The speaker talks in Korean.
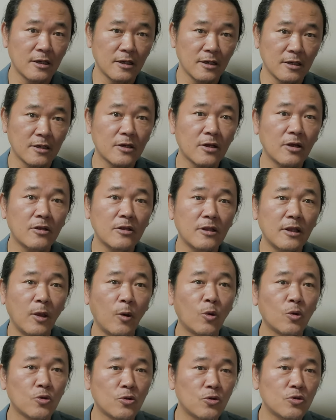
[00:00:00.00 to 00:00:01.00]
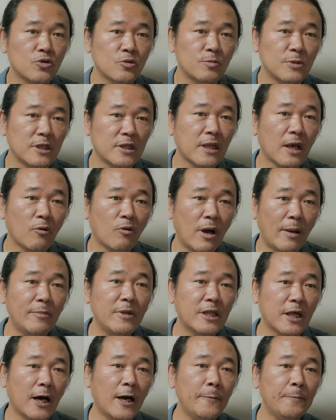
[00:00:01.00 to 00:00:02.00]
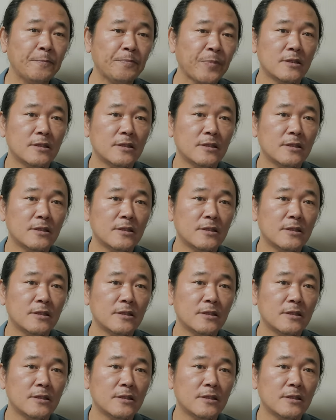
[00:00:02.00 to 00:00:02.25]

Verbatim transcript: 예, 그런 내용도 좀 있다고 합니다.